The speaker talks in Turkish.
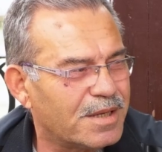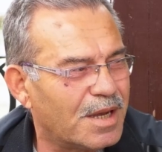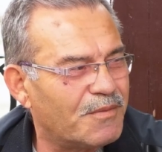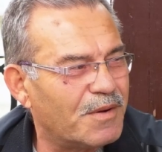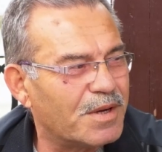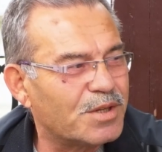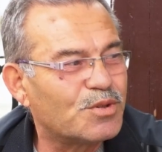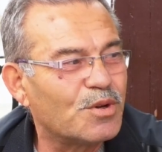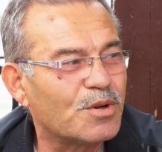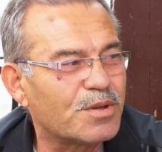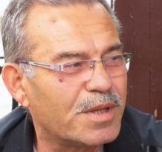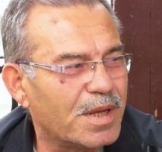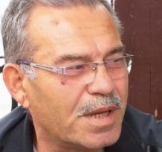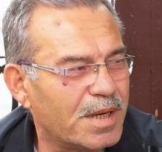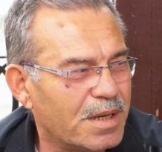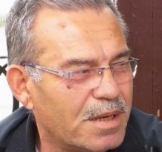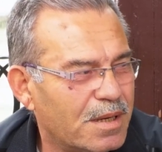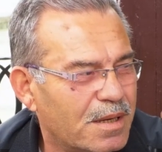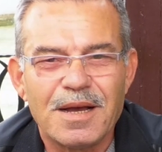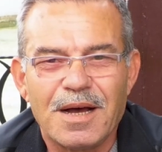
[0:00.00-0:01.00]
Zafer Çoktan.
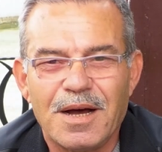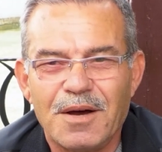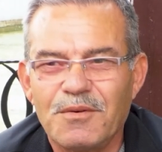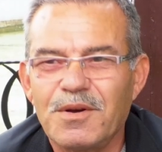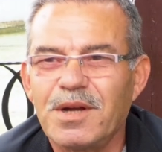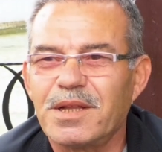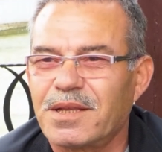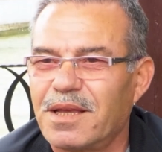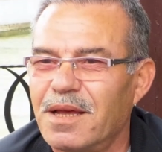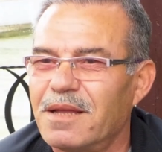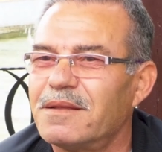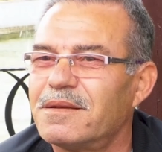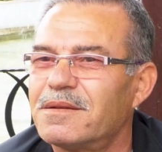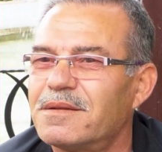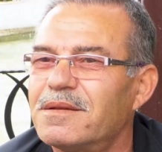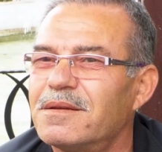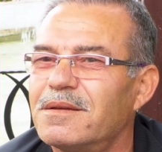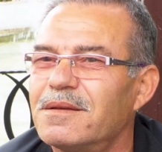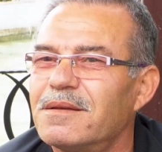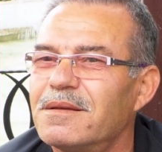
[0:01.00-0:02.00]
Avukat
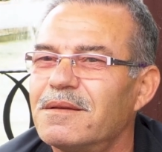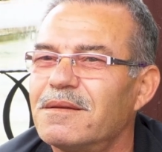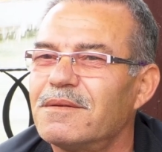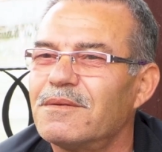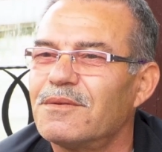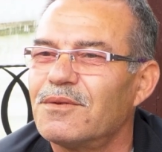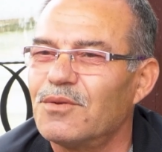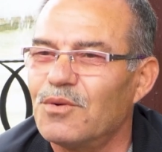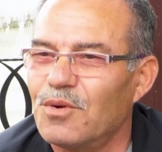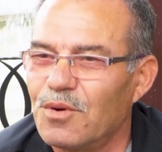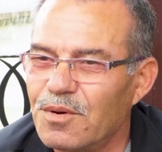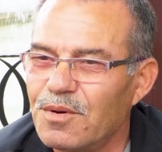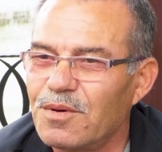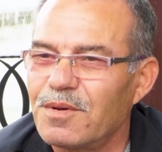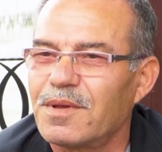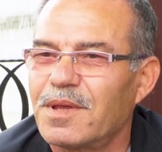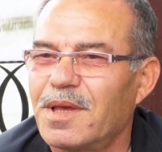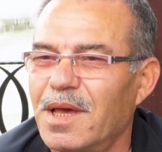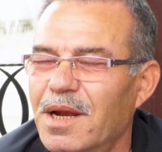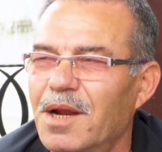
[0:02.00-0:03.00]
kendisi o
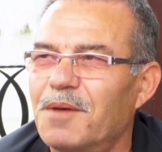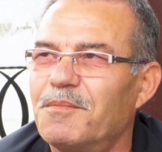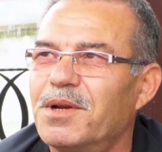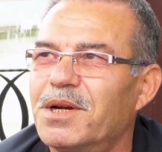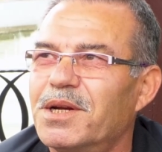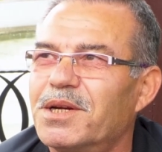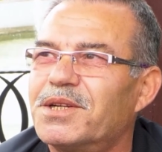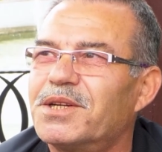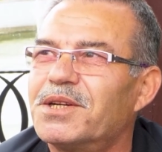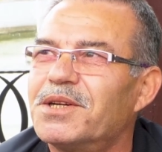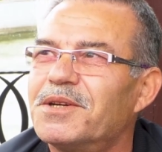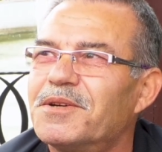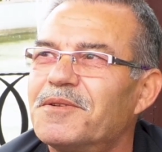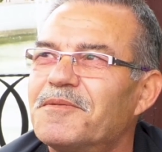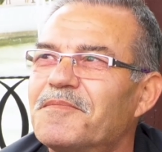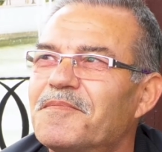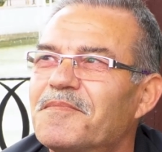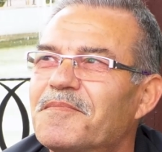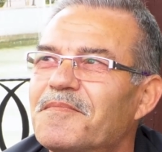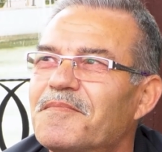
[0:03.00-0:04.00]
gelebilir.
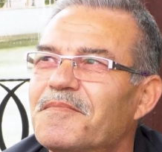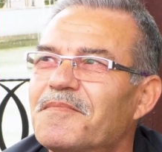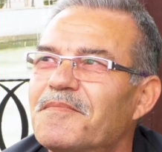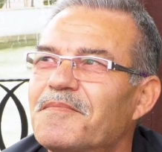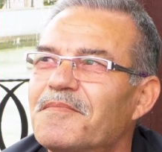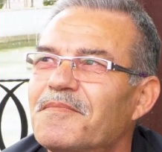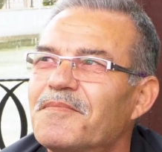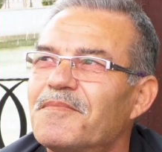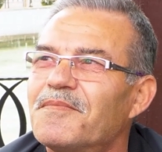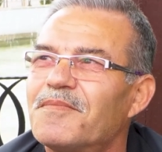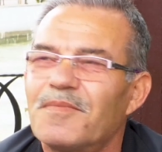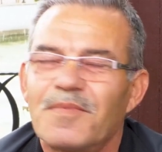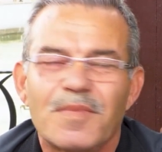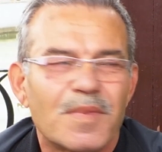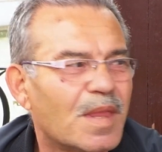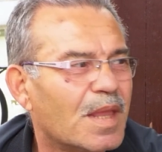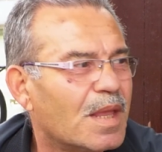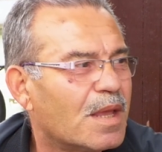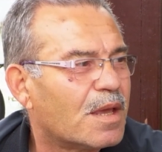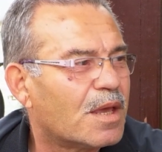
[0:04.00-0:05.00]
O geç öğrene
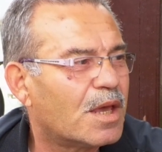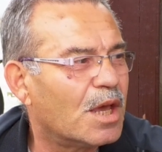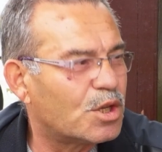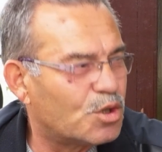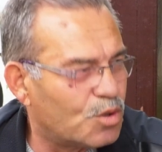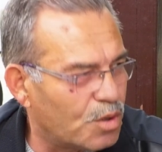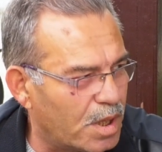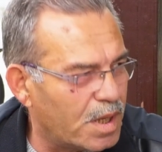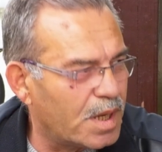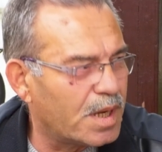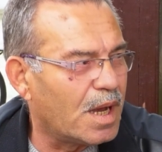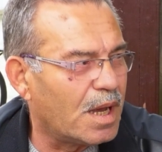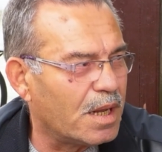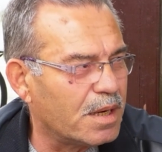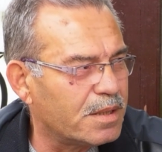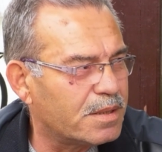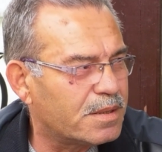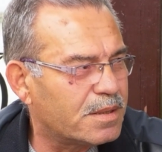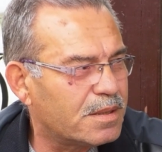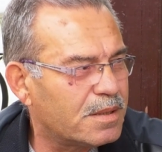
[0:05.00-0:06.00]
koyuyor ya. Geç öğreni
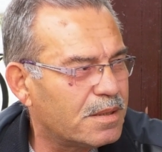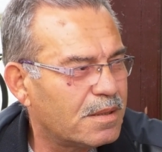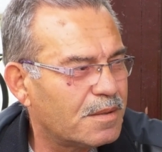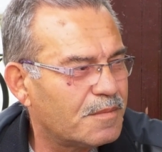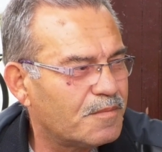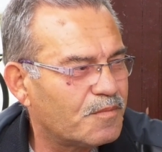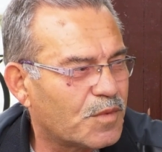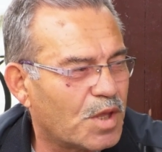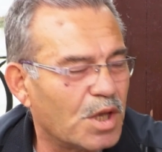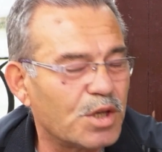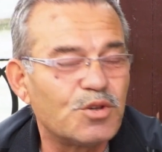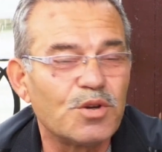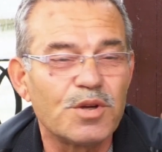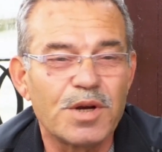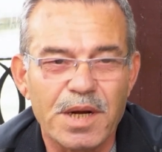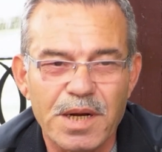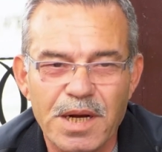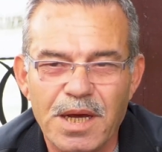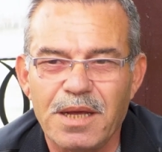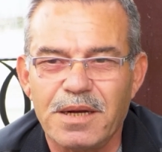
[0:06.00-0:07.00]
alır. Geç
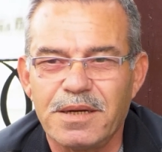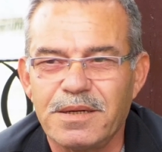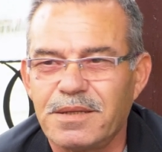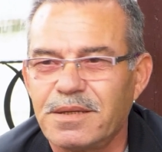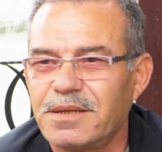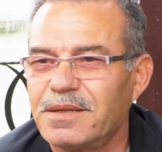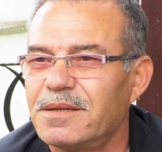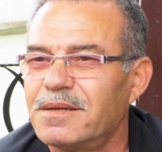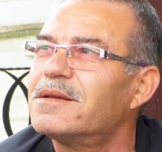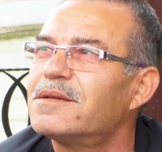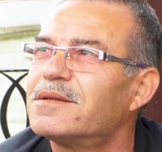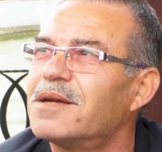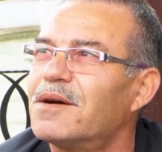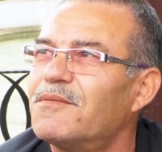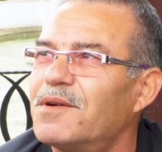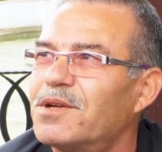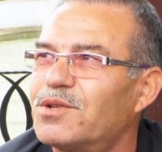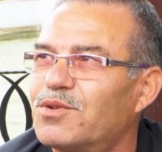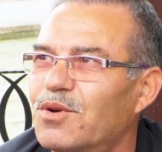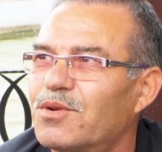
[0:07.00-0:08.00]
öğreni alır.
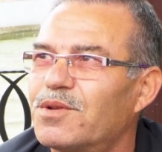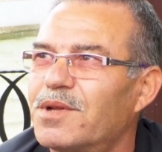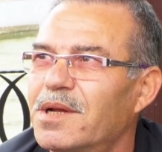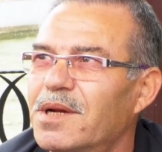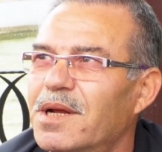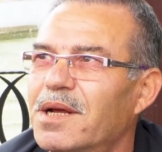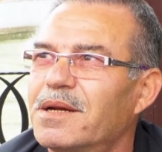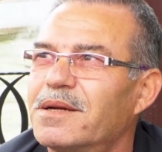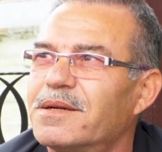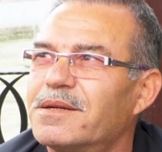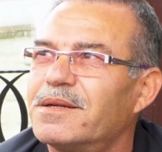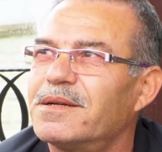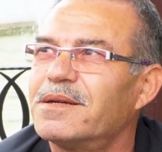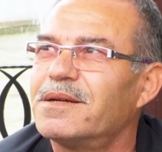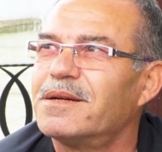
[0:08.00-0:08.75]
Zafer çoktan alır.